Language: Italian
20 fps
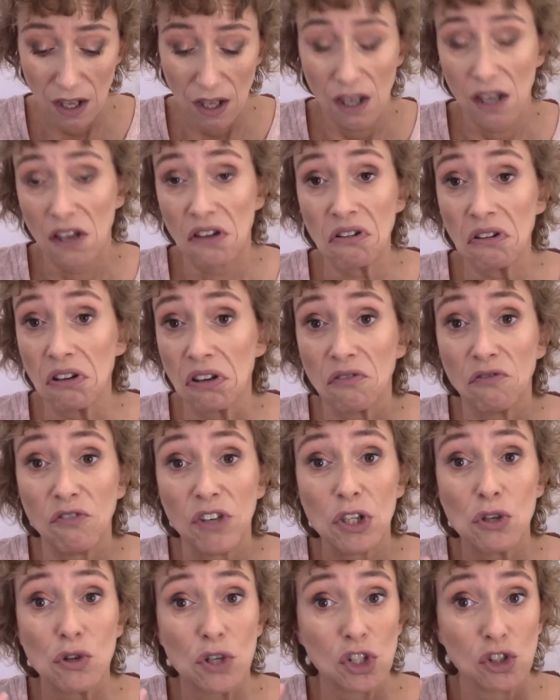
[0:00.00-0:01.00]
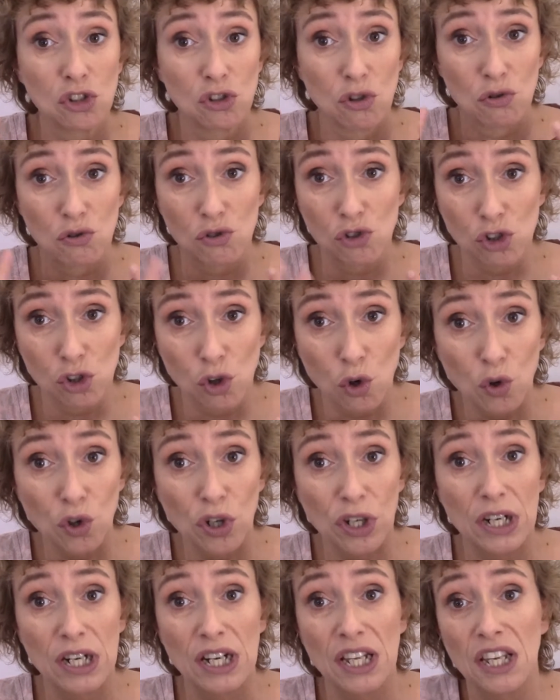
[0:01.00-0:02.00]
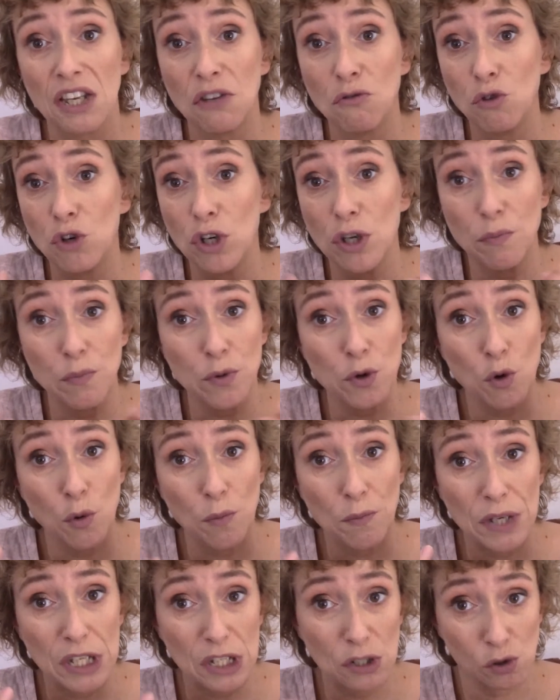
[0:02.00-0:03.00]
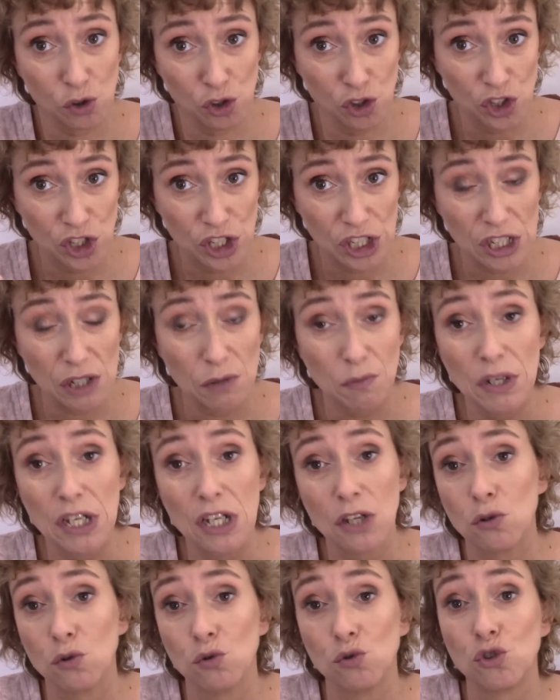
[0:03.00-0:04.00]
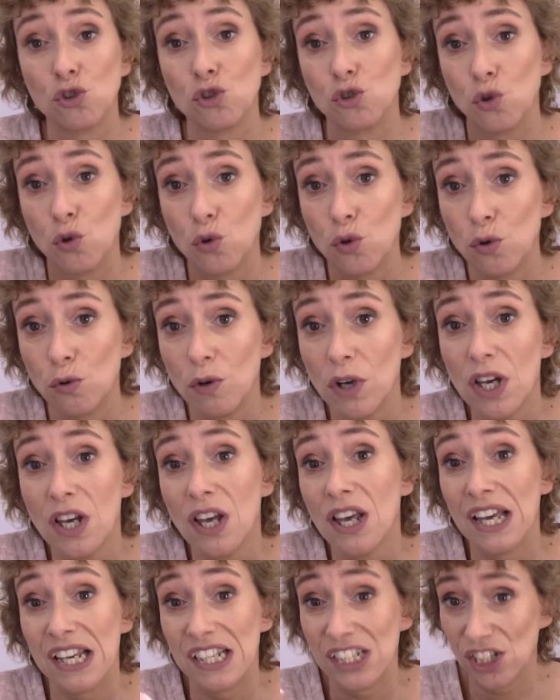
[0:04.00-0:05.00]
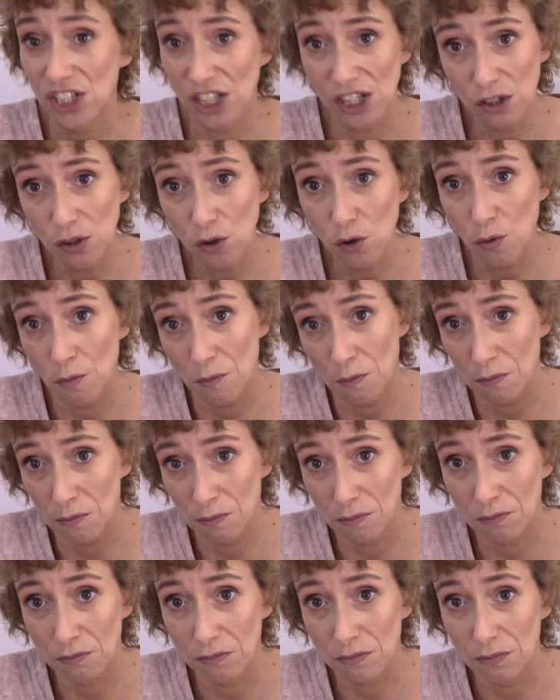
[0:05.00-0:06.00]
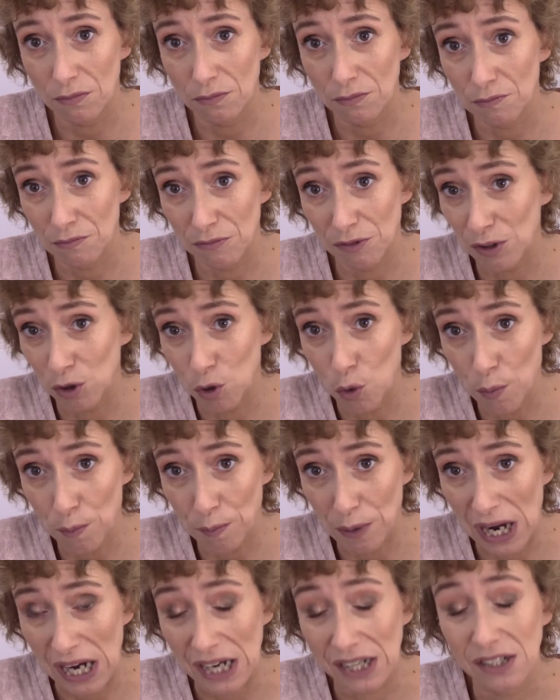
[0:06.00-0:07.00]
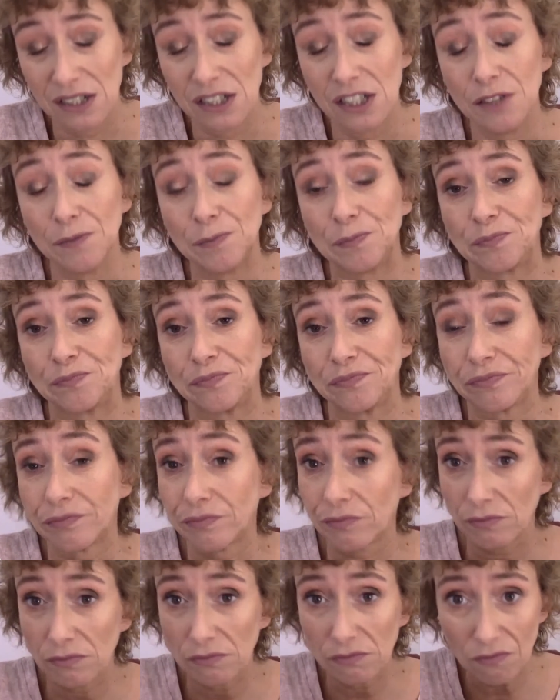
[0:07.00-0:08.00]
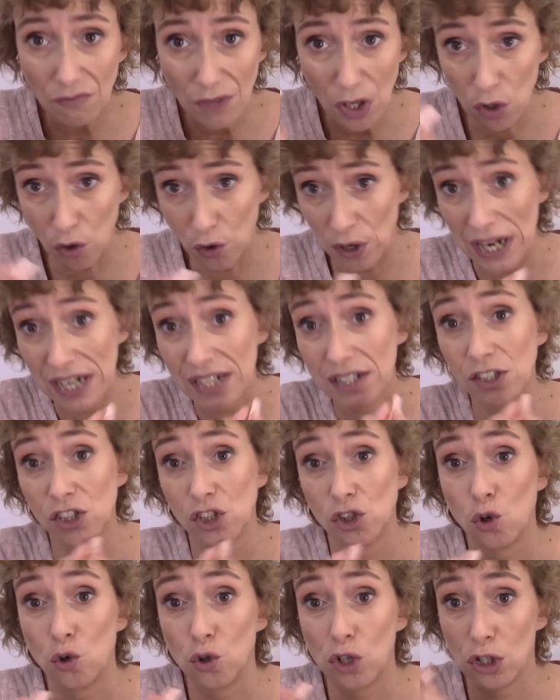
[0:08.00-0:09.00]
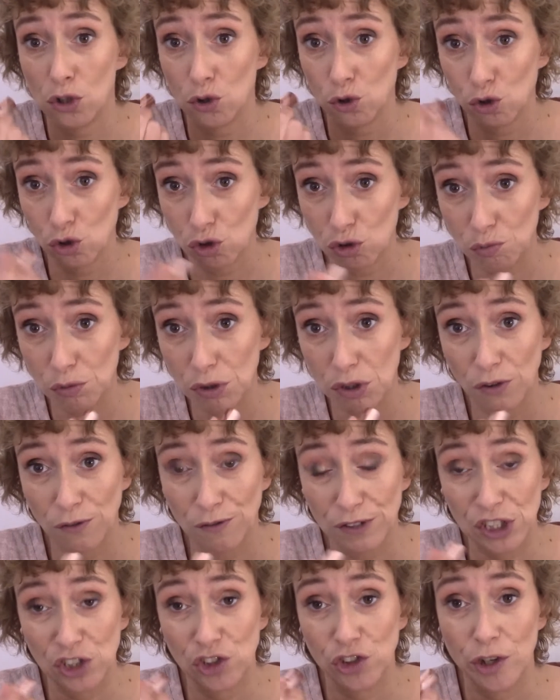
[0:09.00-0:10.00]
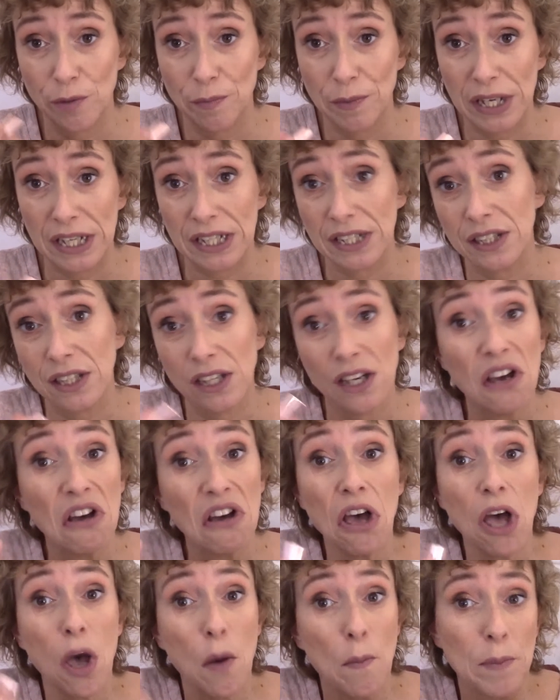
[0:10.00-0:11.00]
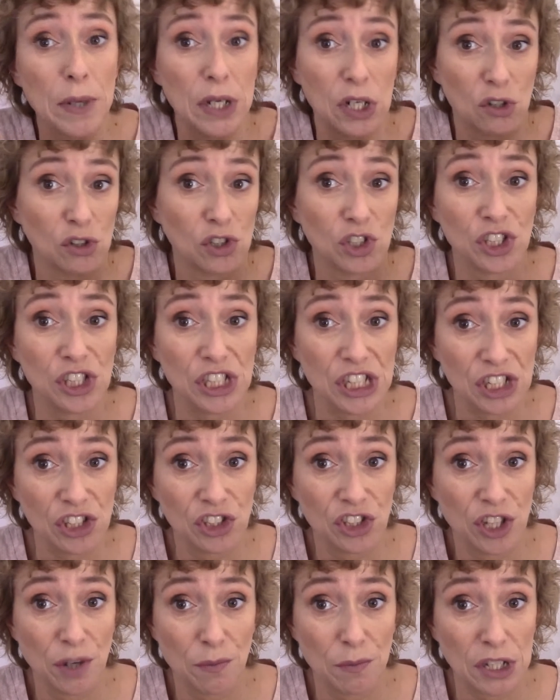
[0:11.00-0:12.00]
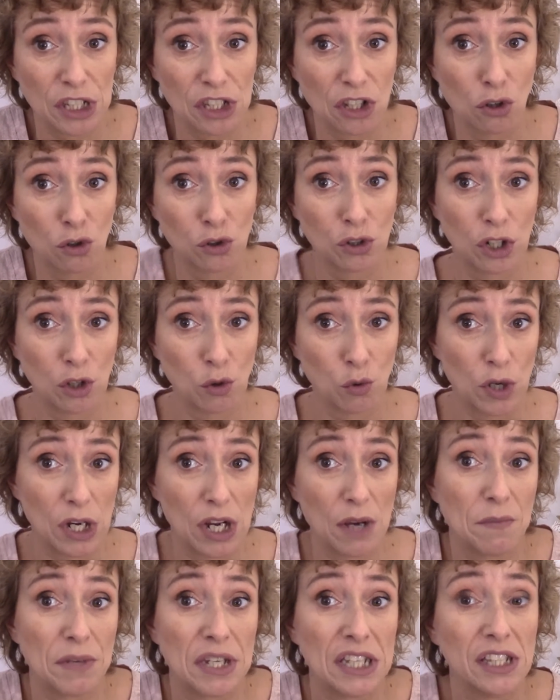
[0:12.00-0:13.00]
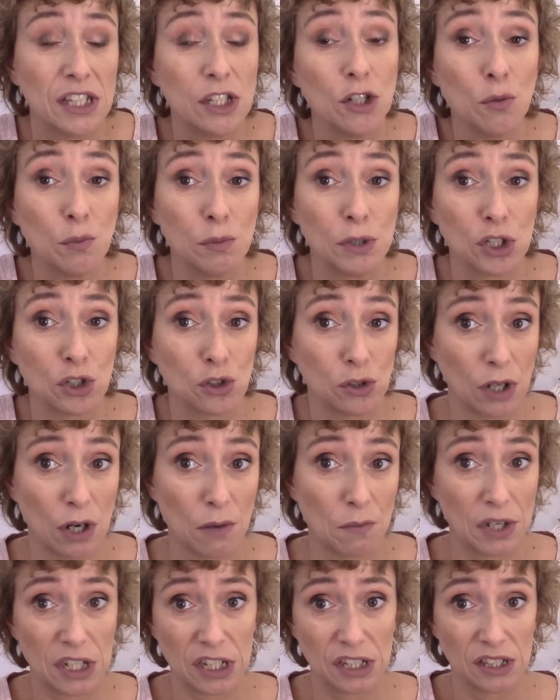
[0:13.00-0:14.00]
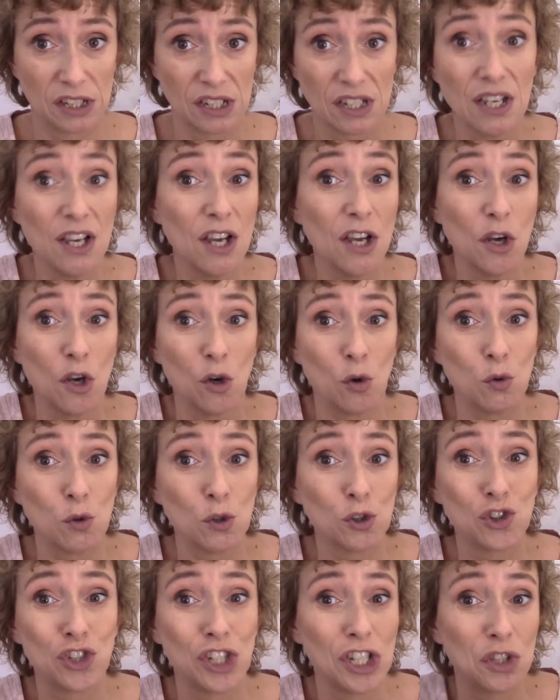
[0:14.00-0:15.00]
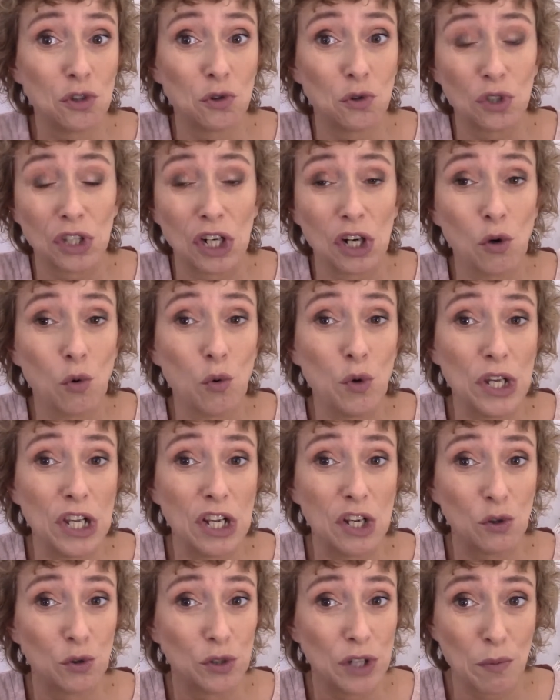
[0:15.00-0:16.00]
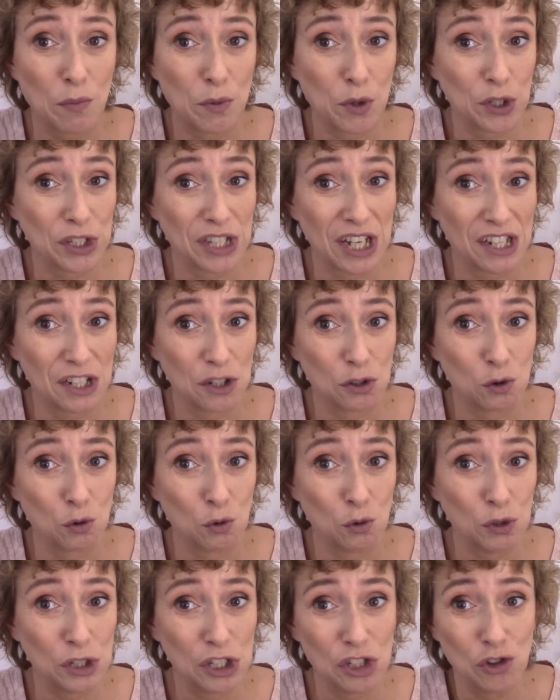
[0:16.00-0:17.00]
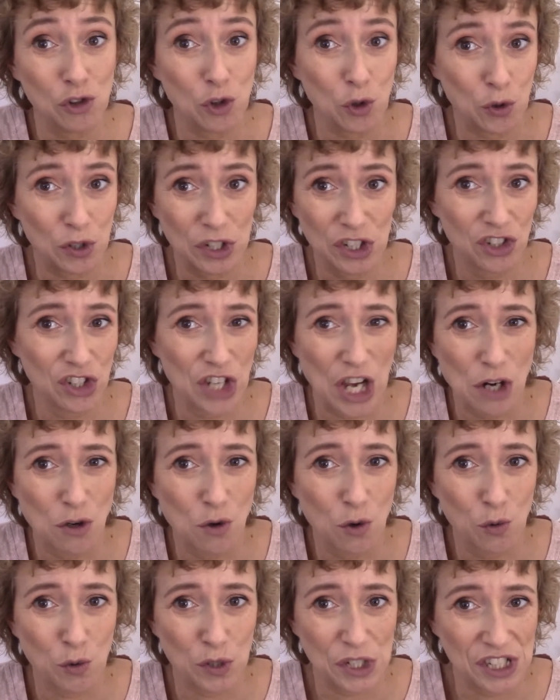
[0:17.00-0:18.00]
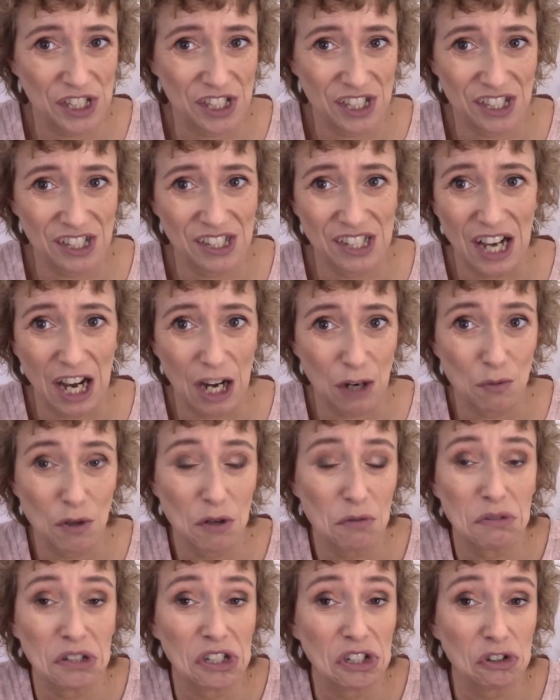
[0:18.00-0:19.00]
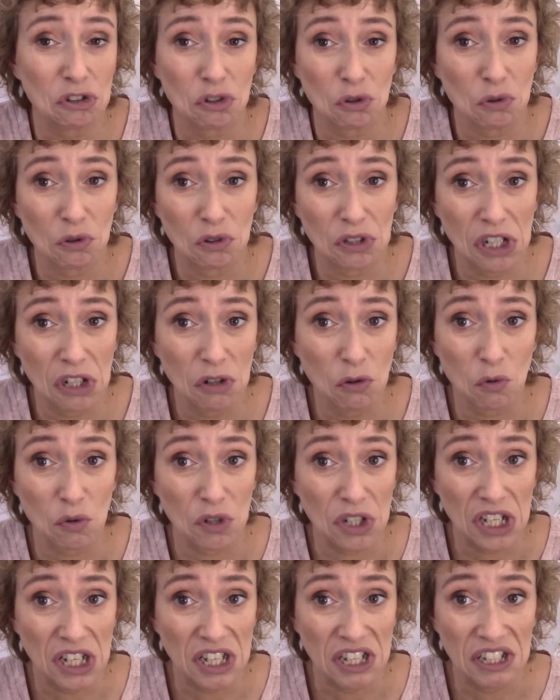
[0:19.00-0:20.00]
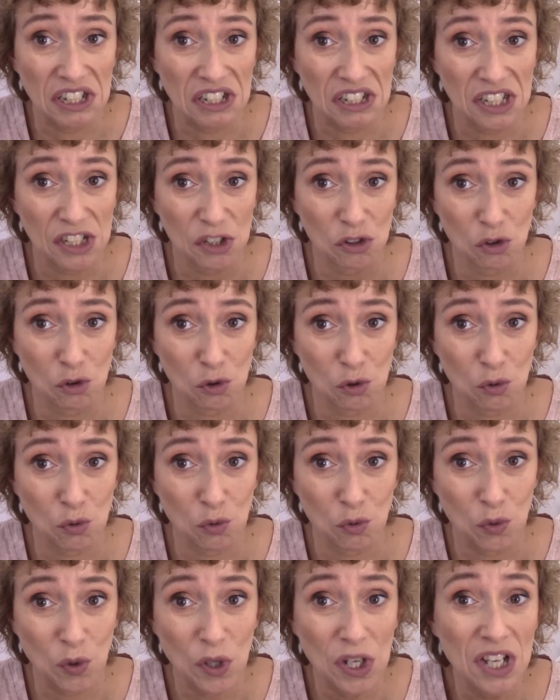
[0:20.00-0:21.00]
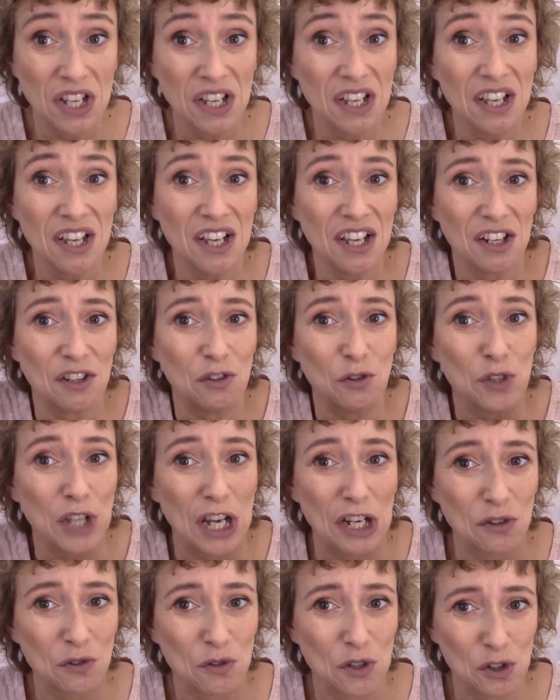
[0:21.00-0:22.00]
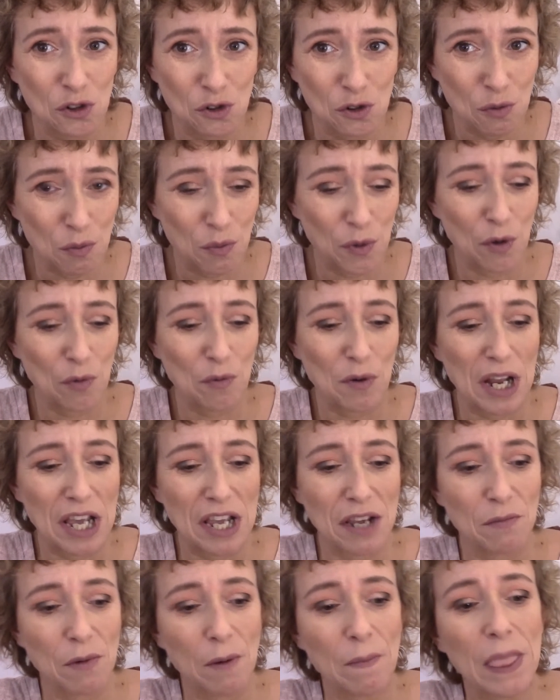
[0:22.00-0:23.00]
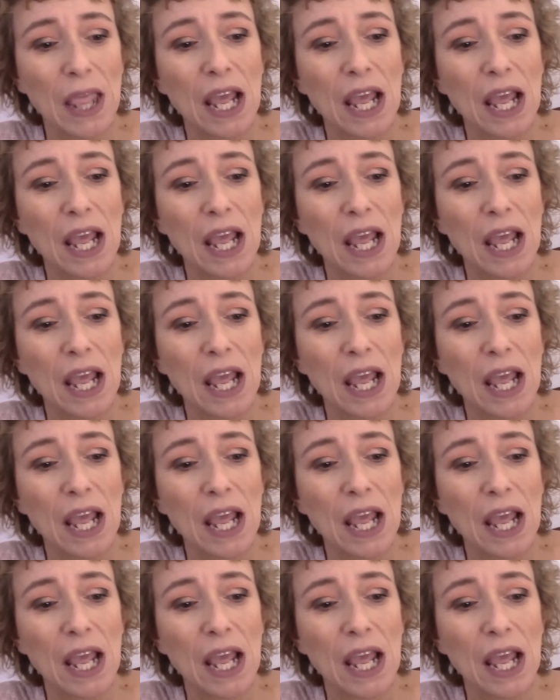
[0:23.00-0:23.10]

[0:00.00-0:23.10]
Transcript: e vedo che sono scorrevoli più o meno simili non sono essendo mh, mm, opachi non è che scorrano subito facilmente però si riesce a metterlo tranquillamente. Io personalmente un rossetto tranquillo da portare tutti i giorni scelgo questi di Nabla perché sono tranquilli e nessun, non danno nessun problema.